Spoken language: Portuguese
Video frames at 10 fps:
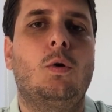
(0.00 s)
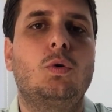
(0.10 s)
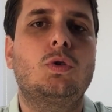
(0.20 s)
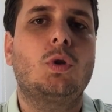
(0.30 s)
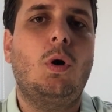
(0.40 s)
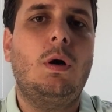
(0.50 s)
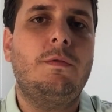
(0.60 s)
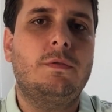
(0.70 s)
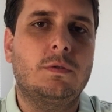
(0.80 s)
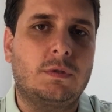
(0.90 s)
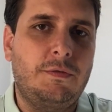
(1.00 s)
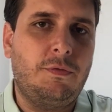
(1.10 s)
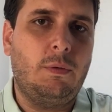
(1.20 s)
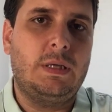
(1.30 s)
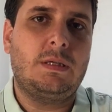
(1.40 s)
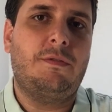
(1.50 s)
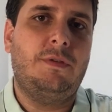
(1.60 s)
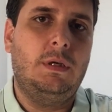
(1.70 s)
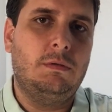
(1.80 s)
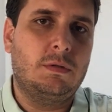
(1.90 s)
Os novos influenza
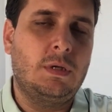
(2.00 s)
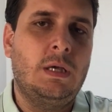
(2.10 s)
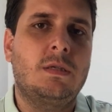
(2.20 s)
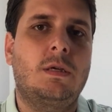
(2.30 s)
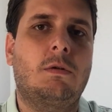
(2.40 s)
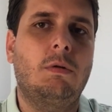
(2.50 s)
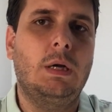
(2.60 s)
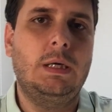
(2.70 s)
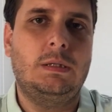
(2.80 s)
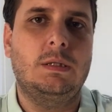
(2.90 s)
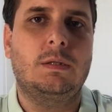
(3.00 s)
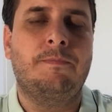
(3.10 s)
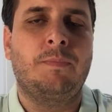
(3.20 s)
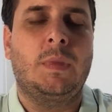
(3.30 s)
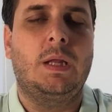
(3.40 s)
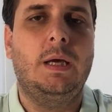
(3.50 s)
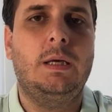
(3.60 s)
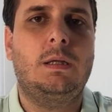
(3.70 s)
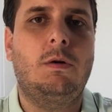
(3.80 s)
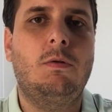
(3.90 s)
vírus circulantes. Né?
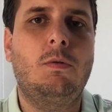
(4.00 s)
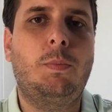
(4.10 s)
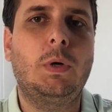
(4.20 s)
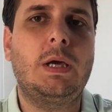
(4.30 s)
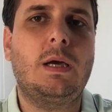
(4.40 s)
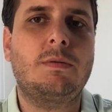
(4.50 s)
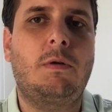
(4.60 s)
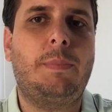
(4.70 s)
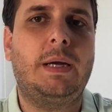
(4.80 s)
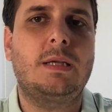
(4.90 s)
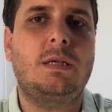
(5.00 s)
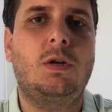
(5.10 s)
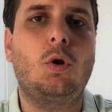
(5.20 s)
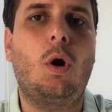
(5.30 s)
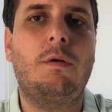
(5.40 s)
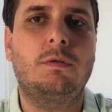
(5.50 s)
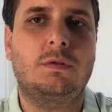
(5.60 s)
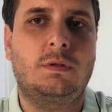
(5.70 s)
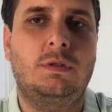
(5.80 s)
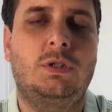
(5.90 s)
Então, por que, que aparecem
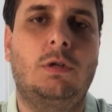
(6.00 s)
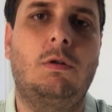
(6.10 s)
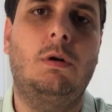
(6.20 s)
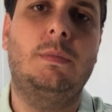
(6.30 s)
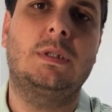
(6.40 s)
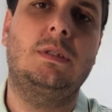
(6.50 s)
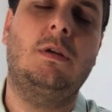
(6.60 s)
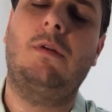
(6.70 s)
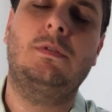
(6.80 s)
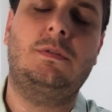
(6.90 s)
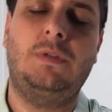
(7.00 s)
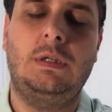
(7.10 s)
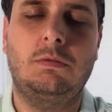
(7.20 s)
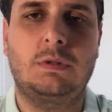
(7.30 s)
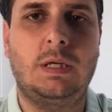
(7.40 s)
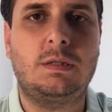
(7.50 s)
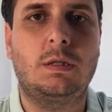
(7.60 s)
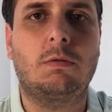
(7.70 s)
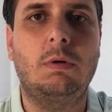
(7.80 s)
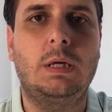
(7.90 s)
novos genomas, novos vírus né,
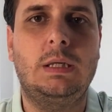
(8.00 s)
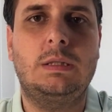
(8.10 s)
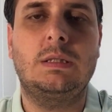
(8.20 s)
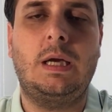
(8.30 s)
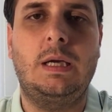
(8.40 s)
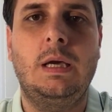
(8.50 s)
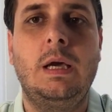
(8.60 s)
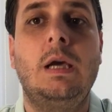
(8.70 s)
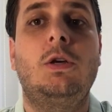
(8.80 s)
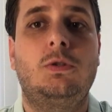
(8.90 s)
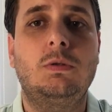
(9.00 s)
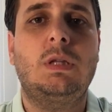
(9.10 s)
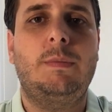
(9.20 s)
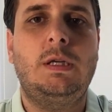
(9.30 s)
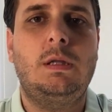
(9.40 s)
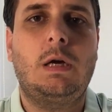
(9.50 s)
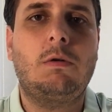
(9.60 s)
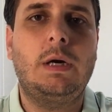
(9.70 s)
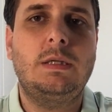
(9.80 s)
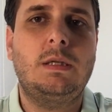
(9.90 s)
circulantes aí? Justamente em
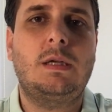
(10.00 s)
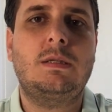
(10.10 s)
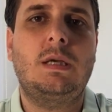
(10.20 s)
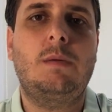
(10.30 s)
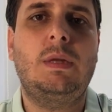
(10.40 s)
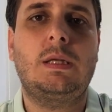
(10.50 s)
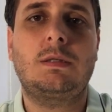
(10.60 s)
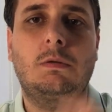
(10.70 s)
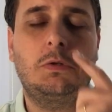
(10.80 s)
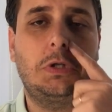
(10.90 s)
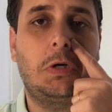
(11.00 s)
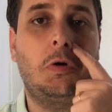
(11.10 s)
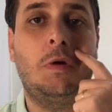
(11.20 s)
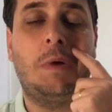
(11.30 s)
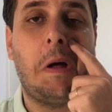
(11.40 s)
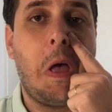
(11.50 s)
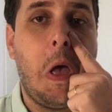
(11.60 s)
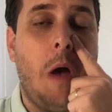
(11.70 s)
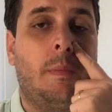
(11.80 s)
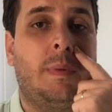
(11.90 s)
decorrência dessa segmentação do genoma,
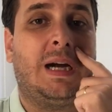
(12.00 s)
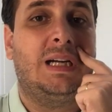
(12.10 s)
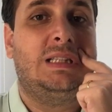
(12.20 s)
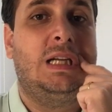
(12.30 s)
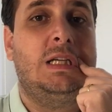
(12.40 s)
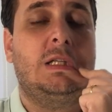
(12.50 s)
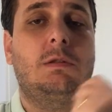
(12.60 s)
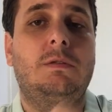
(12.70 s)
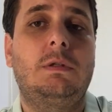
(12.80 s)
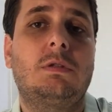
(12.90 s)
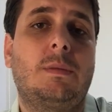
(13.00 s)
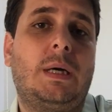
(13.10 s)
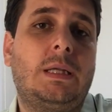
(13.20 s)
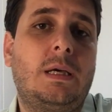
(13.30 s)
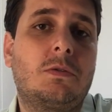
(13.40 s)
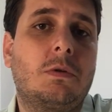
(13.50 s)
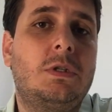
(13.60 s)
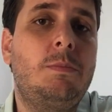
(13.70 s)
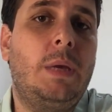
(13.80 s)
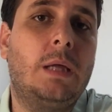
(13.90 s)
uma característica do vírus chamada
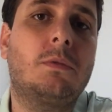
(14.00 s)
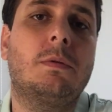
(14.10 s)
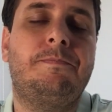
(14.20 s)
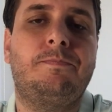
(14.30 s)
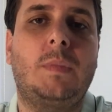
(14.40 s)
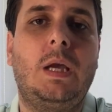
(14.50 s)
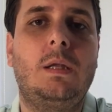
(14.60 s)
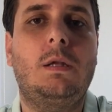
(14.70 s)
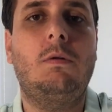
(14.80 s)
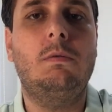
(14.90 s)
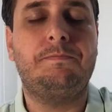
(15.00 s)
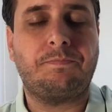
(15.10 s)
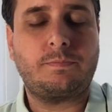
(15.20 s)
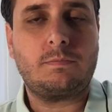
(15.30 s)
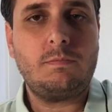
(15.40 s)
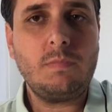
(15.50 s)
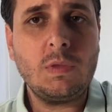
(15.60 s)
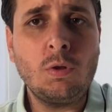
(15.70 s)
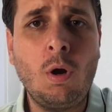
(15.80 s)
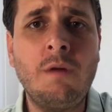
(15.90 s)
ressortimento. Né? Então,
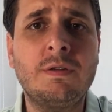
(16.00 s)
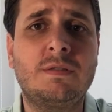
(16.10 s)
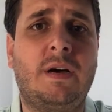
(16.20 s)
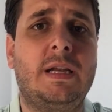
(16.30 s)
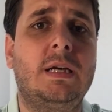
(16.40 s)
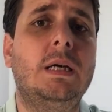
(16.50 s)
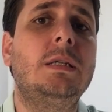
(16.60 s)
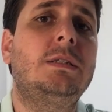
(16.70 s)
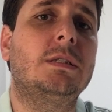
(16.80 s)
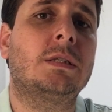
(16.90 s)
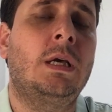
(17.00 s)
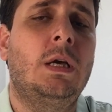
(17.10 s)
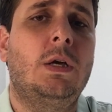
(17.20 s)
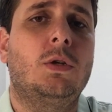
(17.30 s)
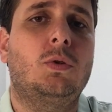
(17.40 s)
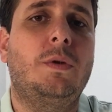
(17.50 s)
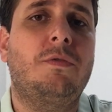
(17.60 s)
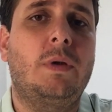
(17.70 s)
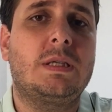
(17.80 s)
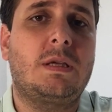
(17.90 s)
novas variantes do
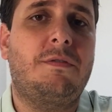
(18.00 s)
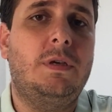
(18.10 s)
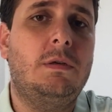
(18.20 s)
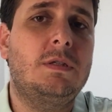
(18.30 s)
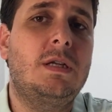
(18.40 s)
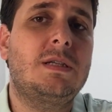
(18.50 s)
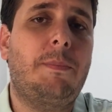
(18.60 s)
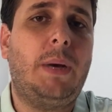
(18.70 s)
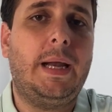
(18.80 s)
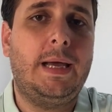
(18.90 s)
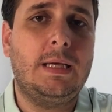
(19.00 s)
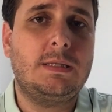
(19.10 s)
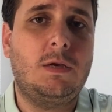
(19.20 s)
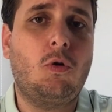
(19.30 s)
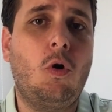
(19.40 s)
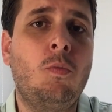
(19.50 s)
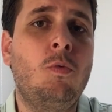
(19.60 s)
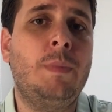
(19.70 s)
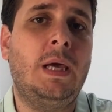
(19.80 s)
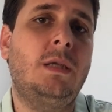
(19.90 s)
influenza vírus, eles aparecem
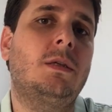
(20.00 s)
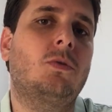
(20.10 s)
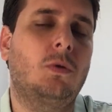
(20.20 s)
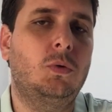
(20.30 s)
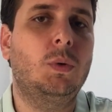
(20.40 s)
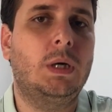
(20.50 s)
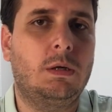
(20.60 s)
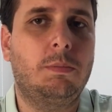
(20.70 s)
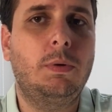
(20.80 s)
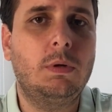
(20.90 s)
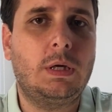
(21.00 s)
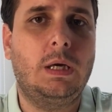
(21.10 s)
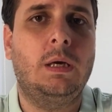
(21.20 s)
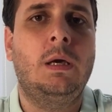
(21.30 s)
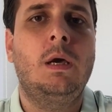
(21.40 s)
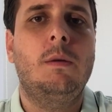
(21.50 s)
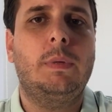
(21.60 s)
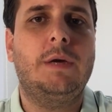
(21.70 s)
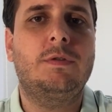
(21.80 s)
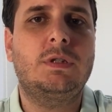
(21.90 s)
comumente todo ano. Por quê?
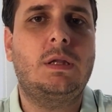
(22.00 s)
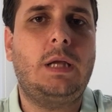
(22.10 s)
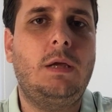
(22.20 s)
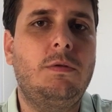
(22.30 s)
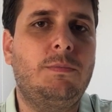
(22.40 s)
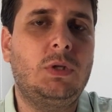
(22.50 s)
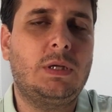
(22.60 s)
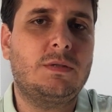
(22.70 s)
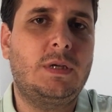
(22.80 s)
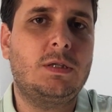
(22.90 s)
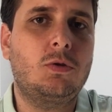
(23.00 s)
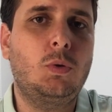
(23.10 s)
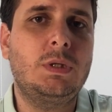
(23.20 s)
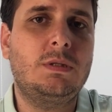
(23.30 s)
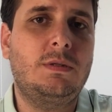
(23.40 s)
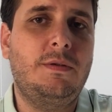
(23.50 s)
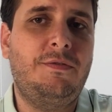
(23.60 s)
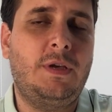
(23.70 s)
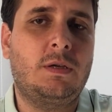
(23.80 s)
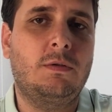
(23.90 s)
Porque você tem muitas vezes duas,
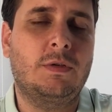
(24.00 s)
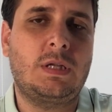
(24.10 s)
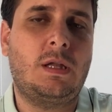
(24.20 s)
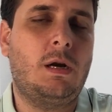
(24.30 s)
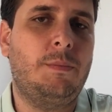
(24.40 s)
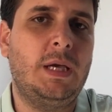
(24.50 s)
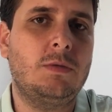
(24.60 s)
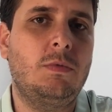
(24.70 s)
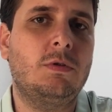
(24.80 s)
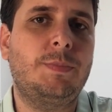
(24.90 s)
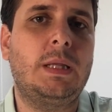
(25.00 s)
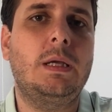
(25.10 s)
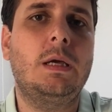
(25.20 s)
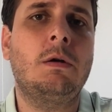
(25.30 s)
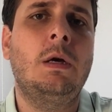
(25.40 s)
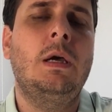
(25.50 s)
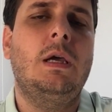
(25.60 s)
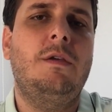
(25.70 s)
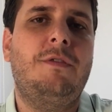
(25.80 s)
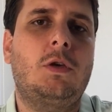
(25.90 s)
você tem no mesmo hospedeiro
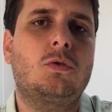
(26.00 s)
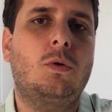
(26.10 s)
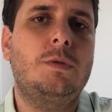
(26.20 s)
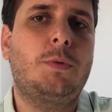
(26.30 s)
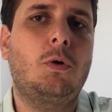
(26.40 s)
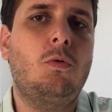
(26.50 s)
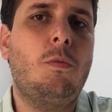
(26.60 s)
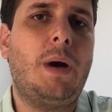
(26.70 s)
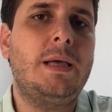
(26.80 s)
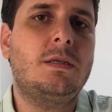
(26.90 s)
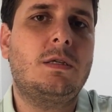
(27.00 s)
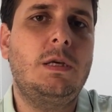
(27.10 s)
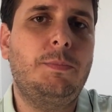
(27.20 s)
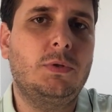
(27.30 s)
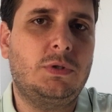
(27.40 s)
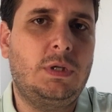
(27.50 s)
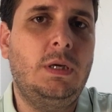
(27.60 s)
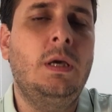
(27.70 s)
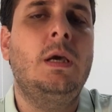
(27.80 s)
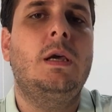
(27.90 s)
infecções por um ou mais tipos
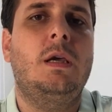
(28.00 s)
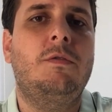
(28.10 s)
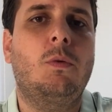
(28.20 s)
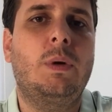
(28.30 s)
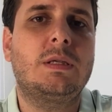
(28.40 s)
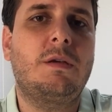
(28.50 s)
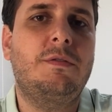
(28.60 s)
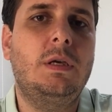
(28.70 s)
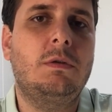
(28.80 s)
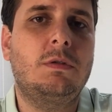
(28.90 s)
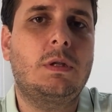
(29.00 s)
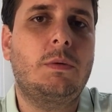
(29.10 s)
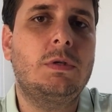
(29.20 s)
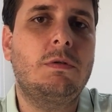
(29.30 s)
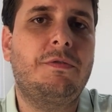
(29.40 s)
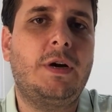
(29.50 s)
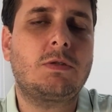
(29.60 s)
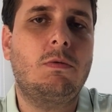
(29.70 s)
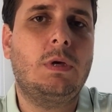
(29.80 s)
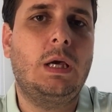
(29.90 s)
de influenza vírus. Então isso
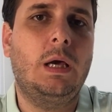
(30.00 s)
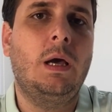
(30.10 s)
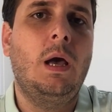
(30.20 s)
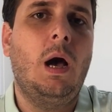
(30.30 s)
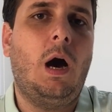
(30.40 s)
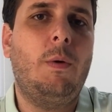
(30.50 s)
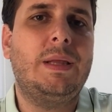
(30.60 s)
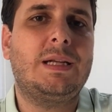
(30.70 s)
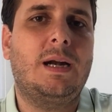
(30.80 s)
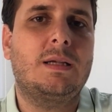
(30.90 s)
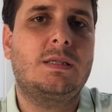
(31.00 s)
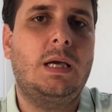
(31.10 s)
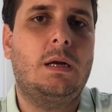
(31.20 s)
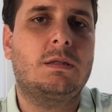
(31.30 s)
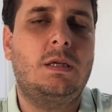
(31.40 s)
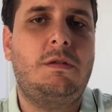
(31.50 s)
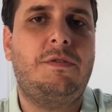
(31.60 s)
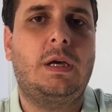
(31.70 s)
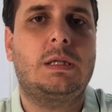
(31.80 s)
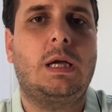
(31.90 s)
faz com que, ao entrar na célula, sendo
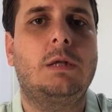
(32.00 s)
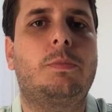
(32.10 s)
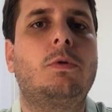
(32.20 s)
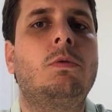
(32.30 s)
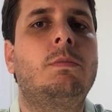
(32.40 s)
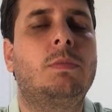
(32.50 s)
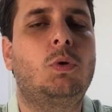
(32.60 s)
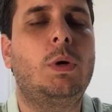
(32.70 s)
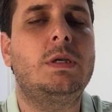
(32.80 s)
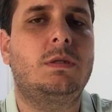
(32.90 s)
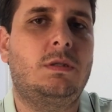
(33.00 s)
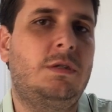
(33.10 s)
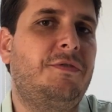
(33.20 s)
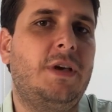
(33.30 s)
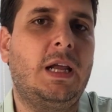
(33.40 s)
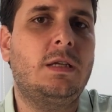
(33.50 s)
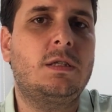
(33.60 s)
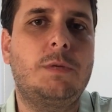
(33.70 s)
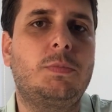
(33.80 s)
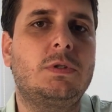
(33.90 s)
infectada por um, dois diferentes
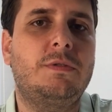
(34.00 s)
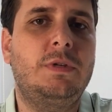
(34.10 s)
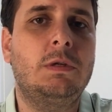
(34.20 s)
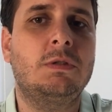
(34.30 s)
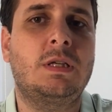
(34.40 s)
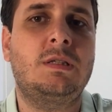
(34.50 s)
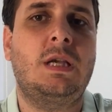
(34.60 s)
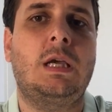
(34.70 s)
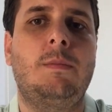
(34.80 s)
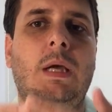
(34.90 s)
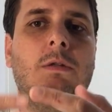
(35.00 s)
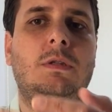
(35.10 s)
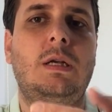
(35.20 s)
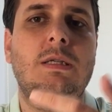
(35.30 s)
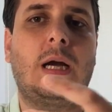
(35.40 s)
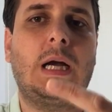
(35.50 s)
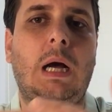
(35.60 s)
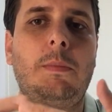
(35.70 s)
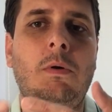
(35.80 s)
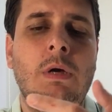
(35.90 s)
tipos de vírus, esses segmentos eles
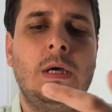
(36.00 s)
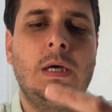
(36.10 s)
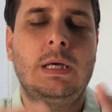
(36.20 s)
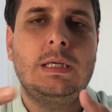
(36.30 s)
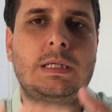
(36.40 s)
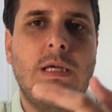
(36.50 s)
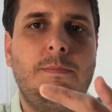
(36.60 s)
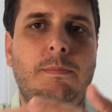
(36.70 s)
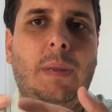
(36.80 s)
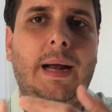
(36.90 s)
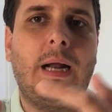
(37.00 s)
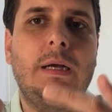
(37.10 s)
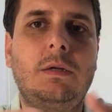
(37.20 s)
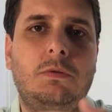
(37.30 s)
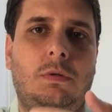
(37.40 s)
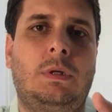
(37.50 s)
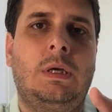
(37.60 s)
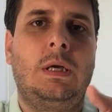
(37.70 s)
acabam se embaralhando.